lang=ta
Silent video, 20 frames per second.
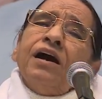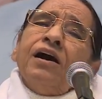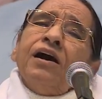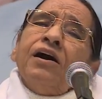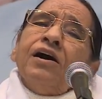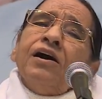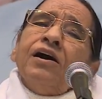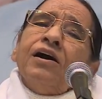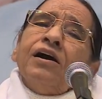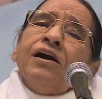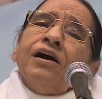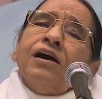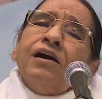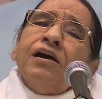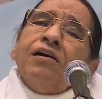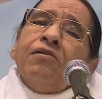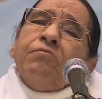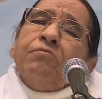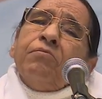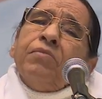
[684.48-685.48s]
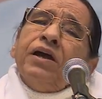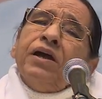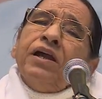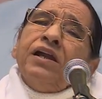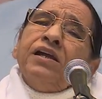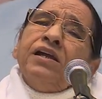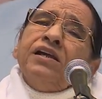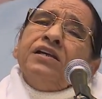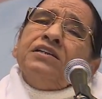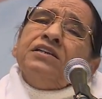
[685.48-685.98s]
மேலும்
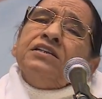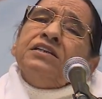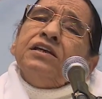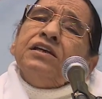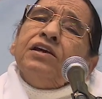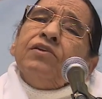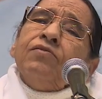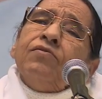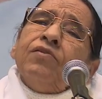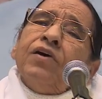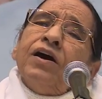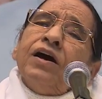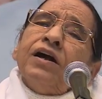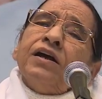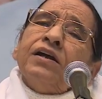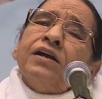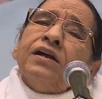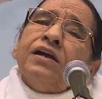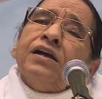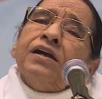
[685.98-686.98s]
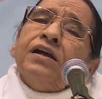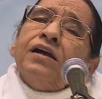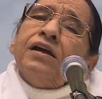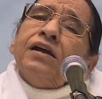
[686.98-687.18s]
இரண்டாவதாக பாபா சொன்னார்